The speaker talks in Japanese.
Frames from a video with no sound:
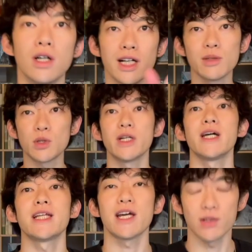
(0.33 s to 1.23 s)
はい、どうも、
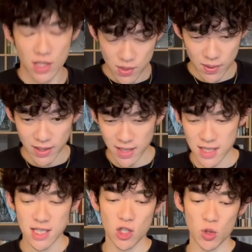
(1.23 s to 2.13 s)
えー、大悟です。というわけでで
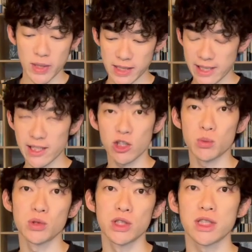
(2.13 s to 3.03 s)
すね、今日もやっていきたいと
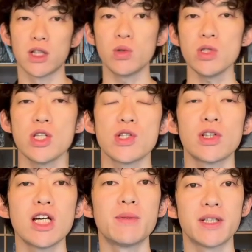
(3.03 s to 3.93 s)
思うんですが、本日
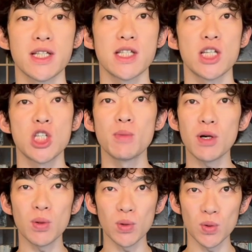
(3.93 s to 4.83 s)
のテーマはですね、
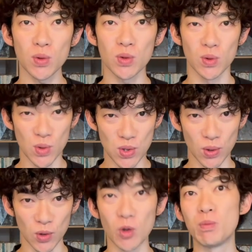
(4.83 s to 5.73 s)
スマホ脳の
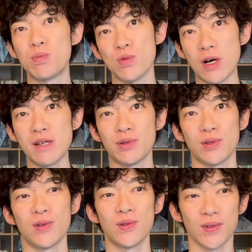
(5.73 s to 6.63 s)
嘘トップ5
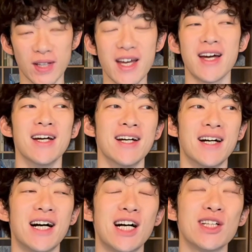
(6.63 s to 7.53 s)
ということで、
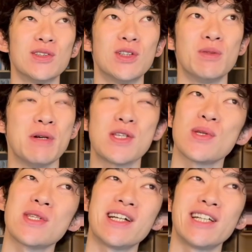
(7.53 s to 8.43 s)
あの、
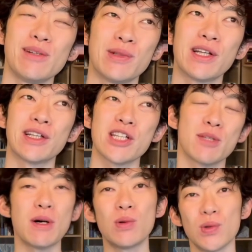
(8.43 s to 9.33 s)
ベストセラーにもなった
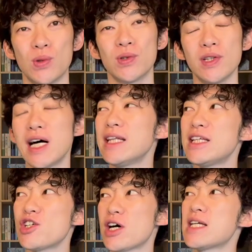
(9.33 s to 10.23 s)
スマホ脳ってね、
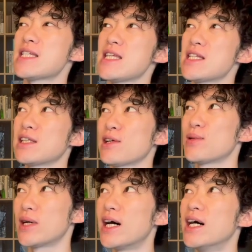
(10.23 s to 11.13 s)
アンディ・シュハンセンさんって
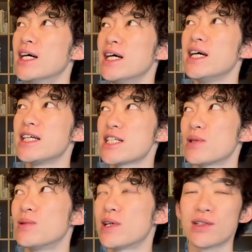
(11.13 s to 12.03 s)
人が、えー、出して
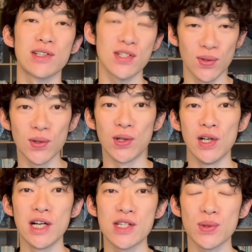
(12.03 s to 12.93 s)
る本があるんですけど、
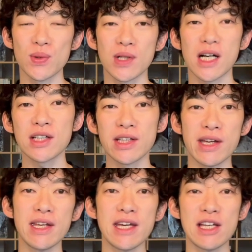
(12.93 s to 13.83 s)
えー、それを科学
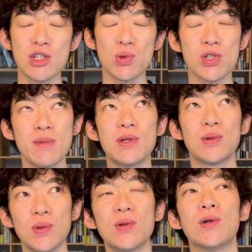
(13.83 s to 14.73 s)
的に検証してみ
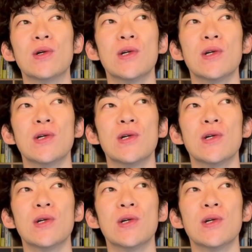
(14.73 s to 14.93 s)
ると、